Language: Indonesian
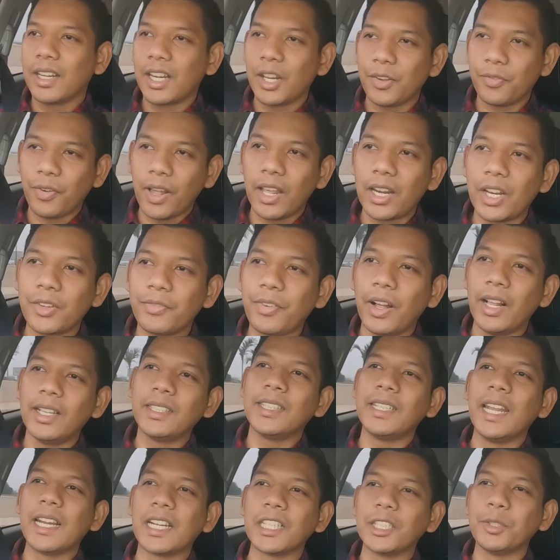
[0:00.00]

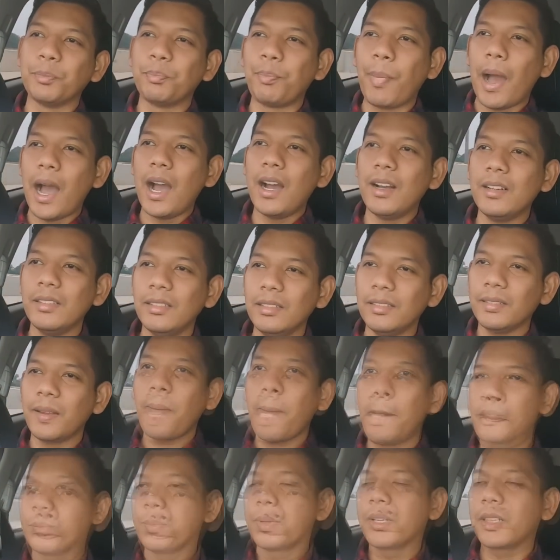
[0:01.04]
rival-rivalnya dari Jepang
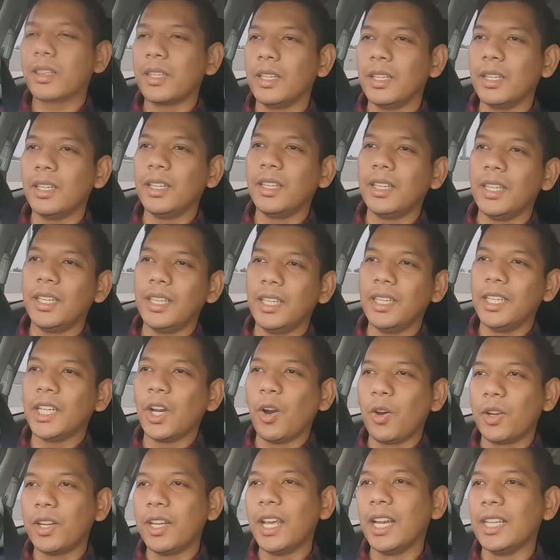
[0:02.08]
seperti
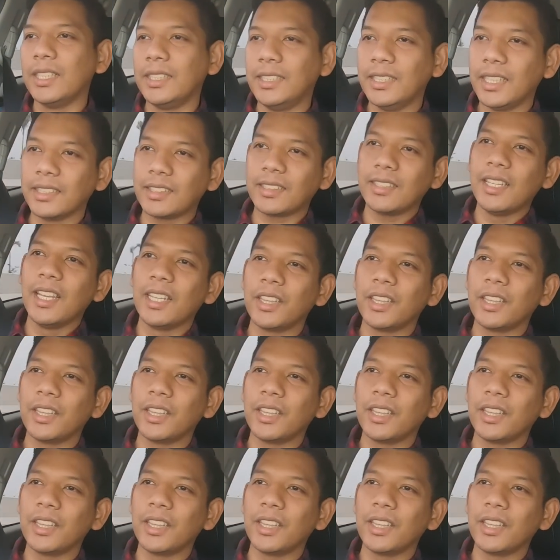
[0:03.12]
Honda Jazz